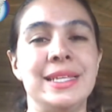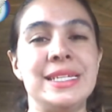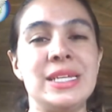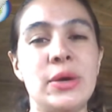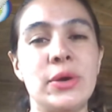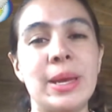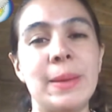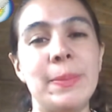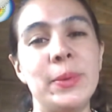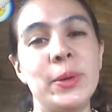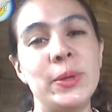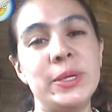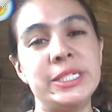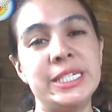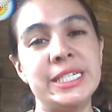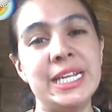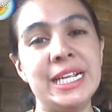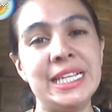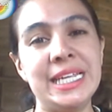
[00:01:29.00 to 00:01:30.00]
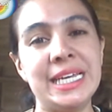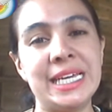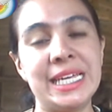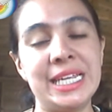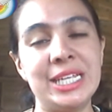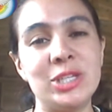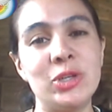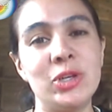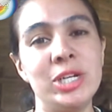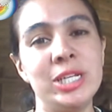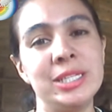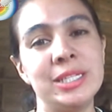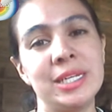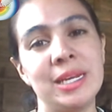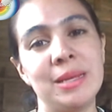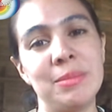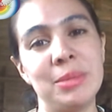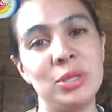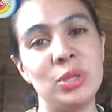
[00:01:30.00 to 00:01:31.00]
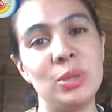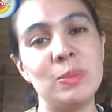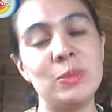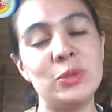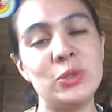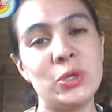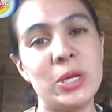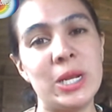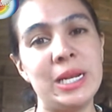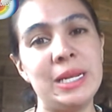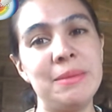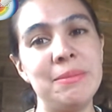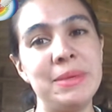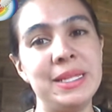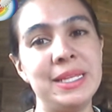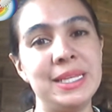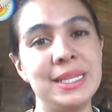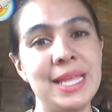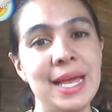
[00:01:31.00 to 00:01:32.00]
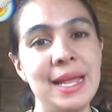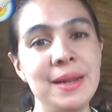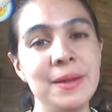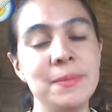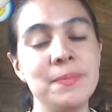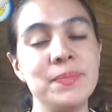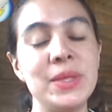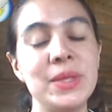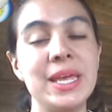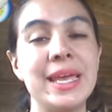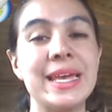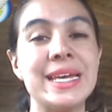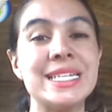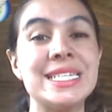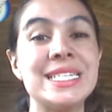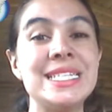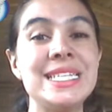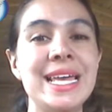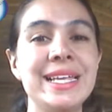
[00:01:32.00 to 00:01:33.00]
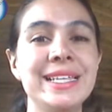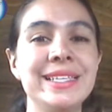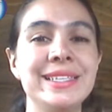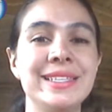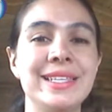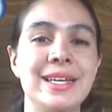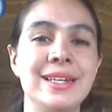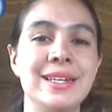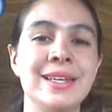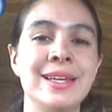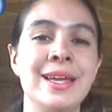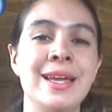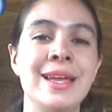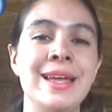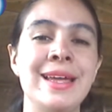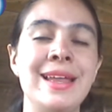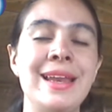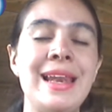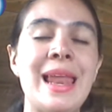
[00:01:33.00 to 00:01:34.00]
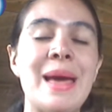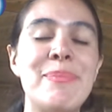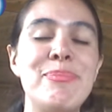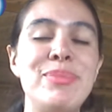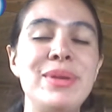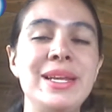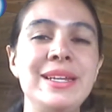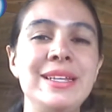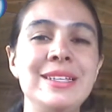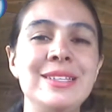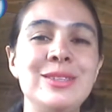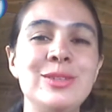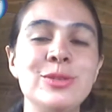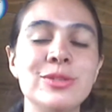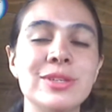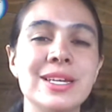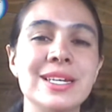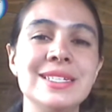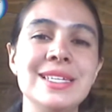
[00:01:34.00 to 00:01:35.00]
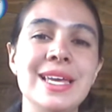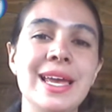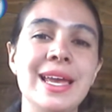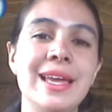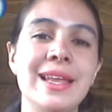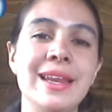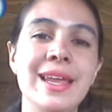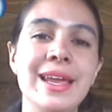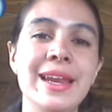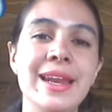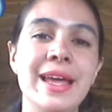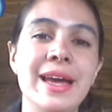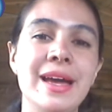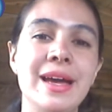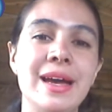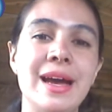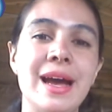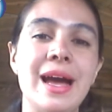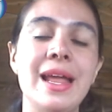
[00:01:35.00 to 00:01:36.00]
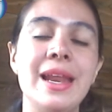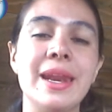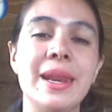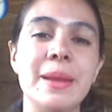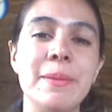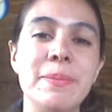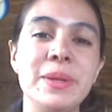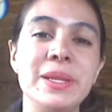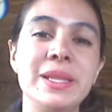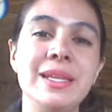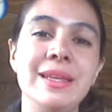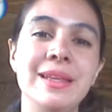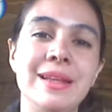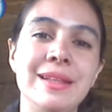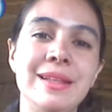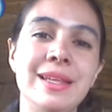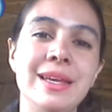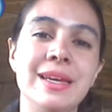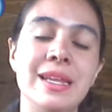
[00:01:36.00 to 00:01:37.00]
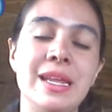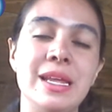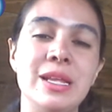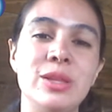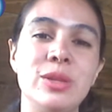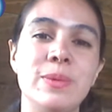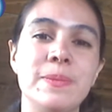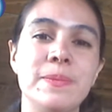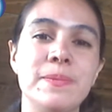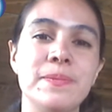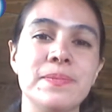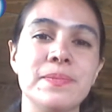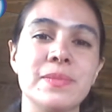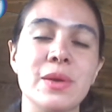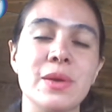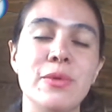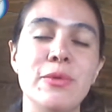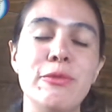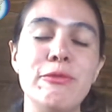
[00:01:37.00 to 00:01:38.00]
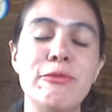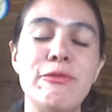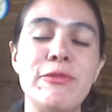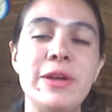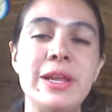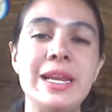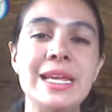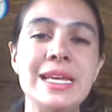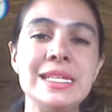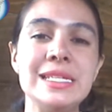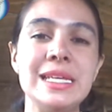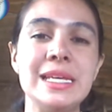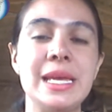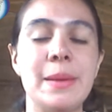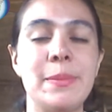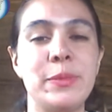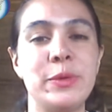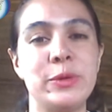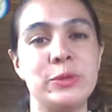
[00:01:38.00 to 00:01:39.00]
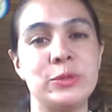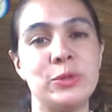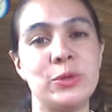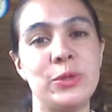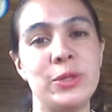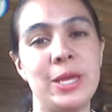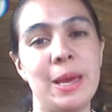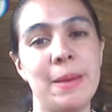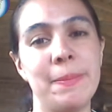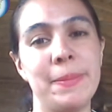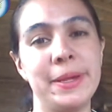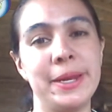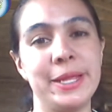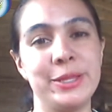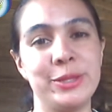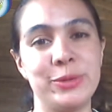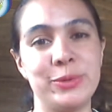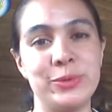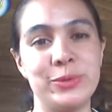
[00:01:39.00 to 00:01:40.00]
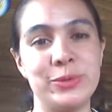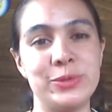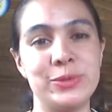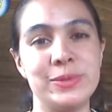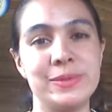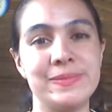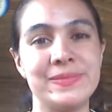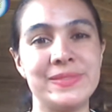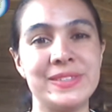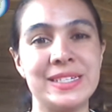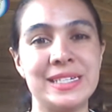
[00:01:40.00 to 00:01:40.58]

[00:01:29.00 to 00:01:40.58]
Deseo que aprovechen el decreto del entrenamiento emocional y mental y que sientan la plenitud que se genera al repetir el decreto. Un feliz y amoroso día para todos.